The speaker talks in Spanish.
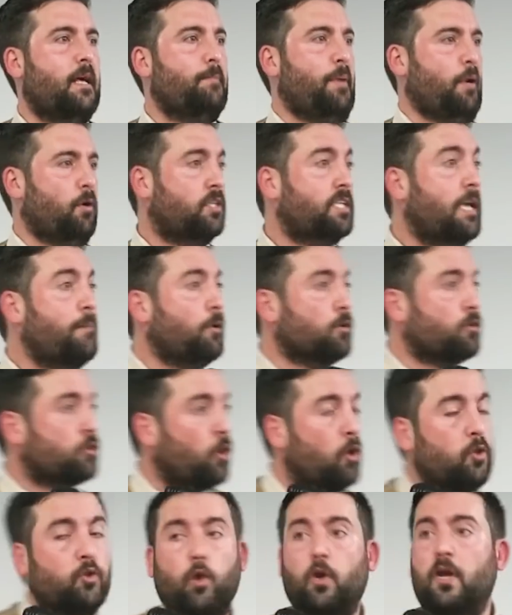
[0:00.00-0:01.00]
Pero es que
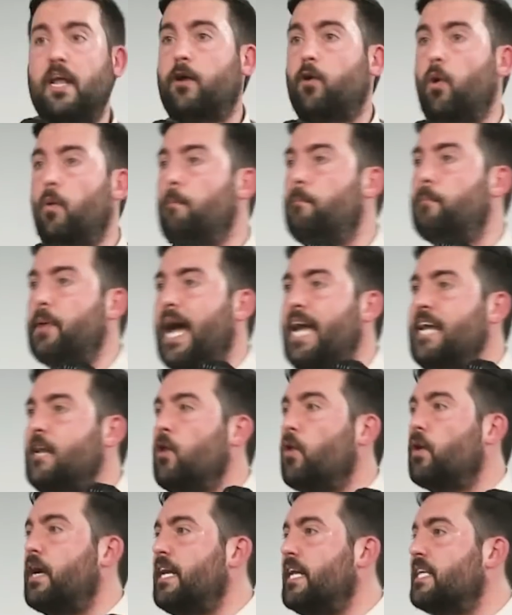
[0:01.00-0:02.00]
vosotros le compráis
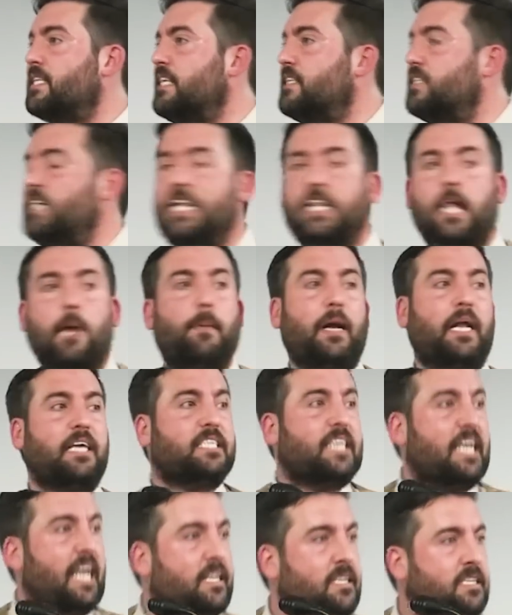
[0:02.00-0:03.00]
lo que necesita para
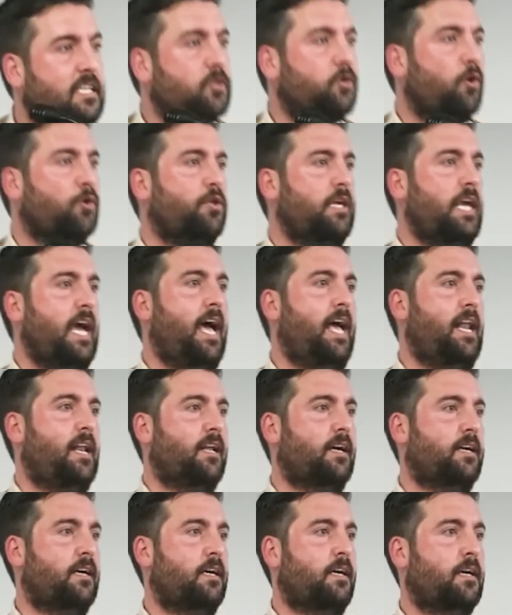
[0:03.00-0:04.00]
ser antisocial.